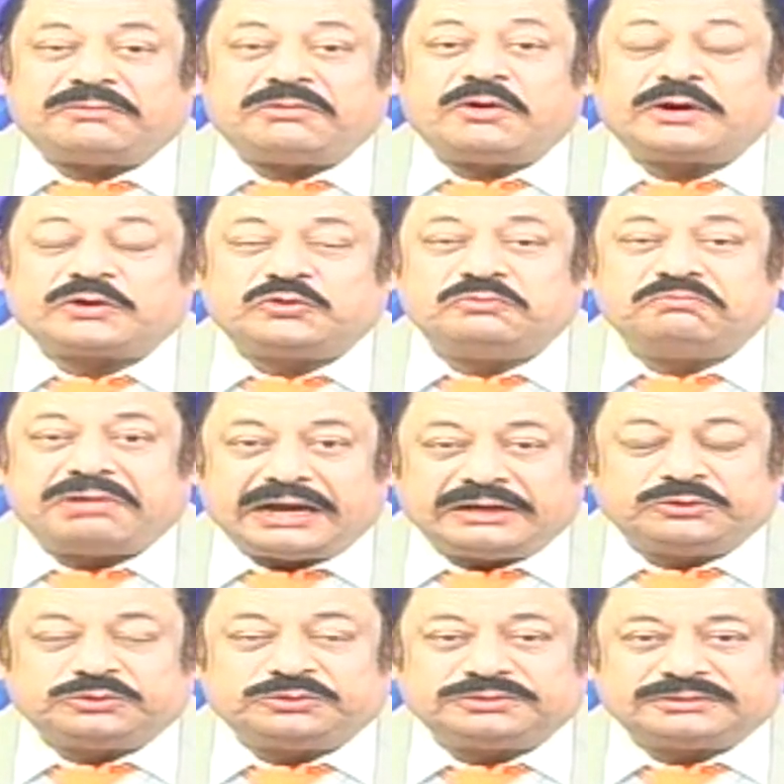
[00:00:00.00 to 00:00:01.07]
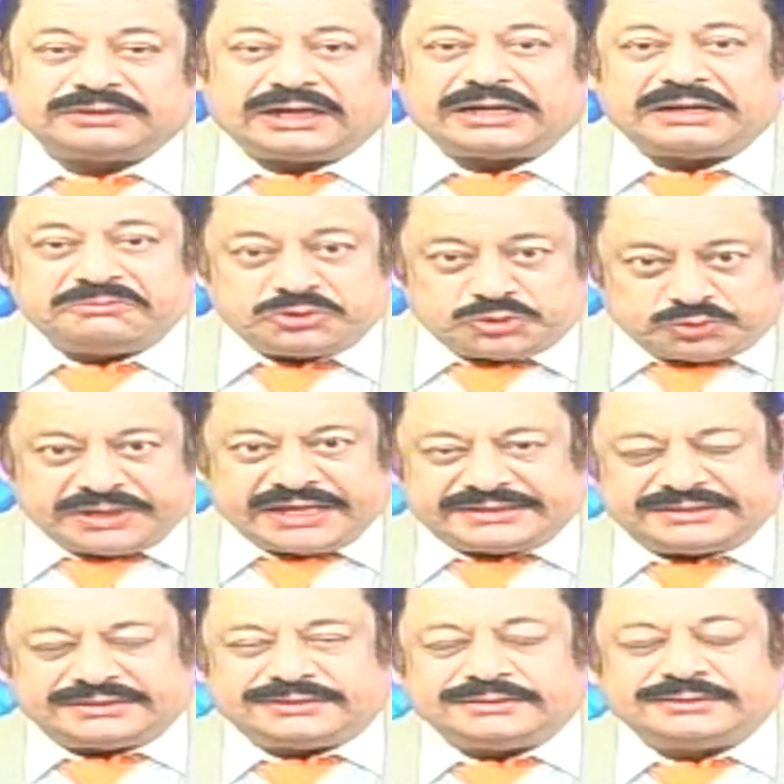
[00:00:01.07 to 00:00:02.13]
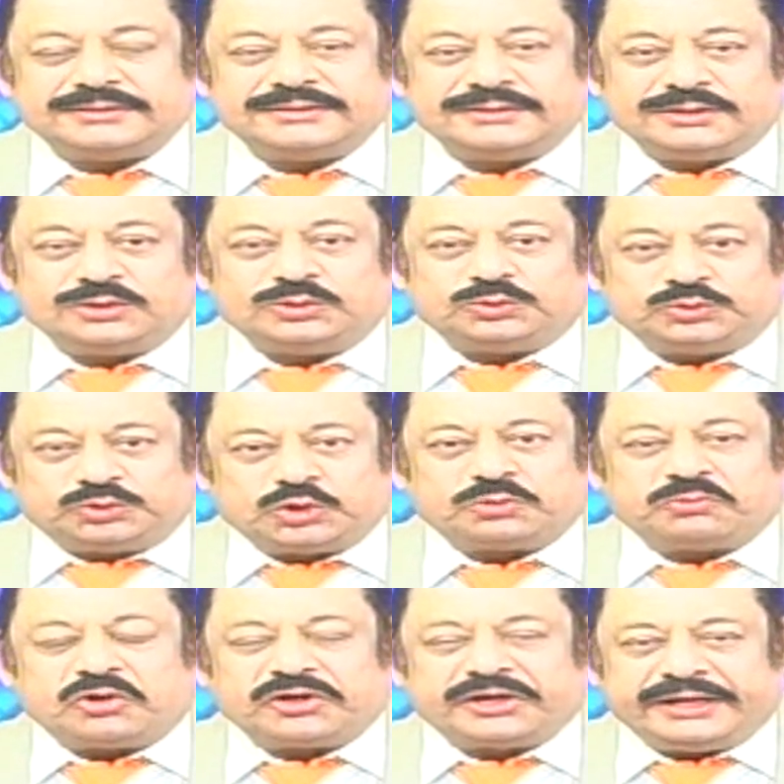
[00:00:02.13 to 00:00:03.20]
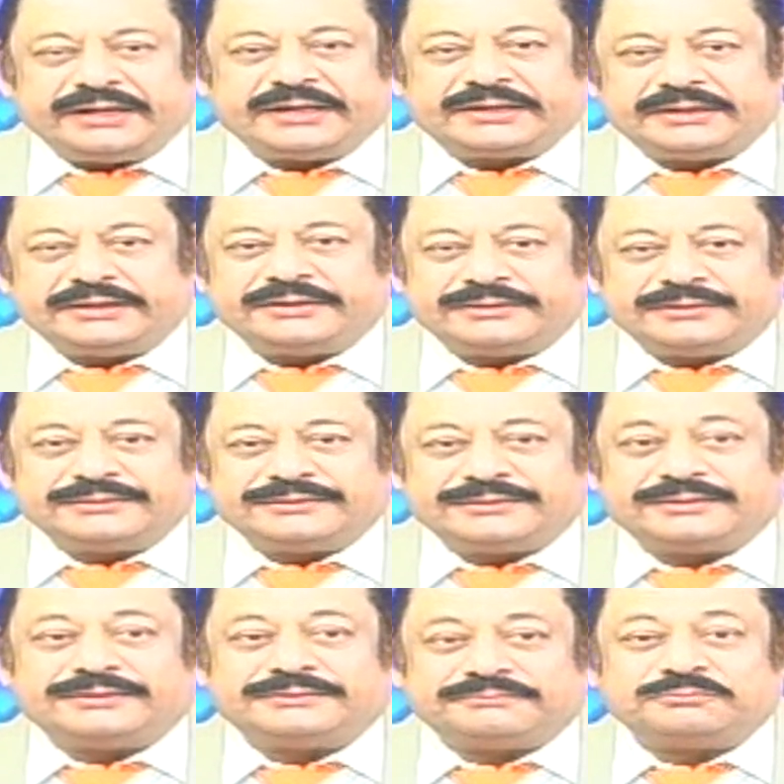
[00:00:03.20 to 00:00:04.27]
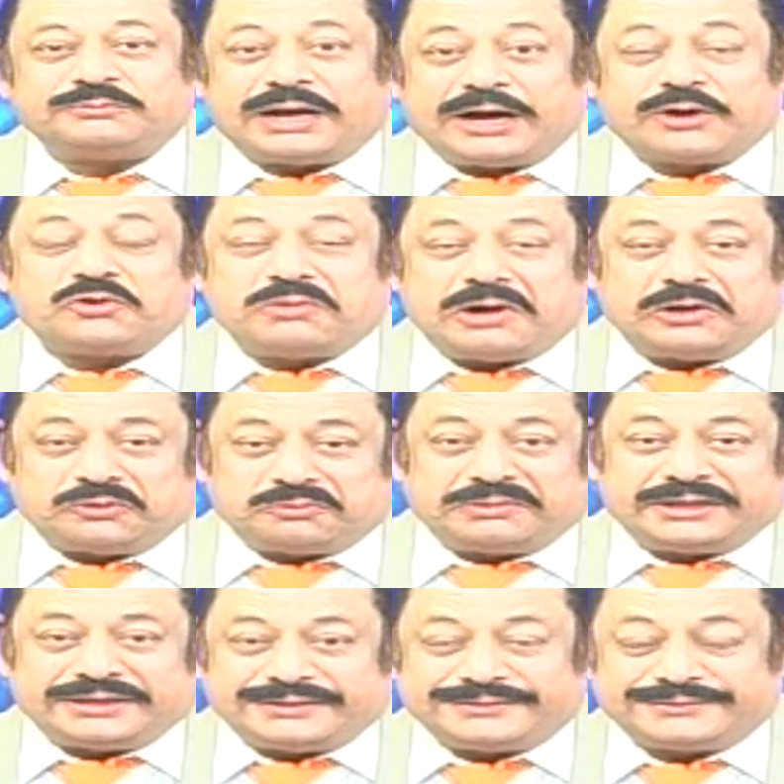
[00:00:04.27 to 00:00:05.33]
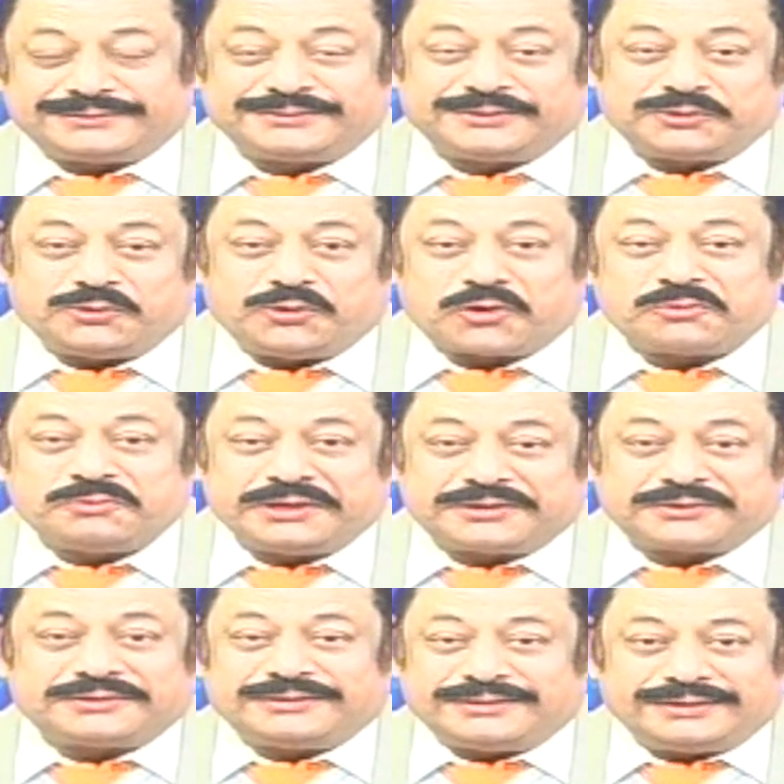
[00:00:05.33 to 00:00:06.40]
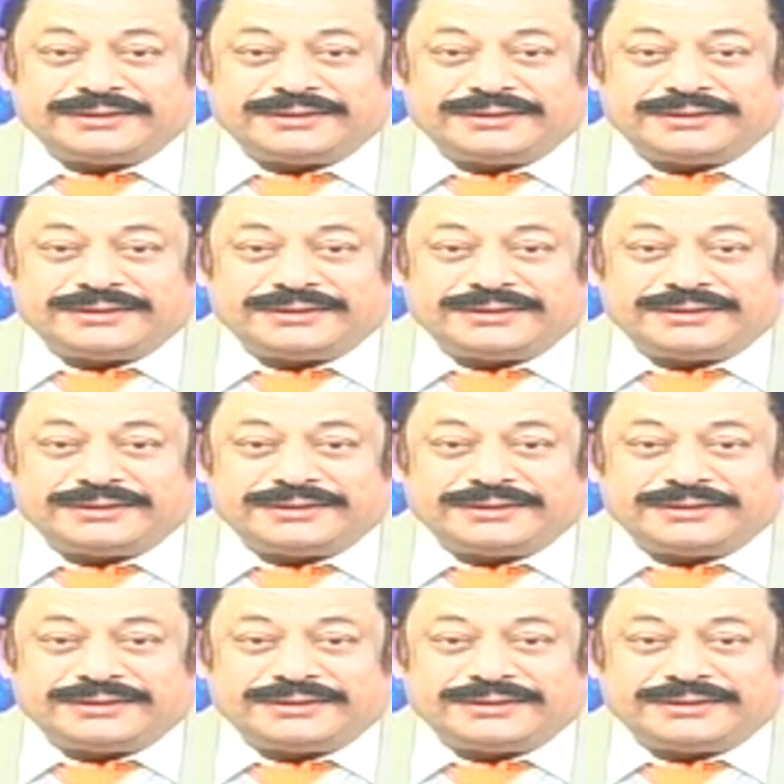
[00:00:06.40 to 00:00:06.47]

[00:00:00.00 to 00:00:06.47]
আবহাওয়া খুব ভালো আর আমি শুনেছি উত্তরবঙ্গে নাকি আরও ভালো মানে গরমের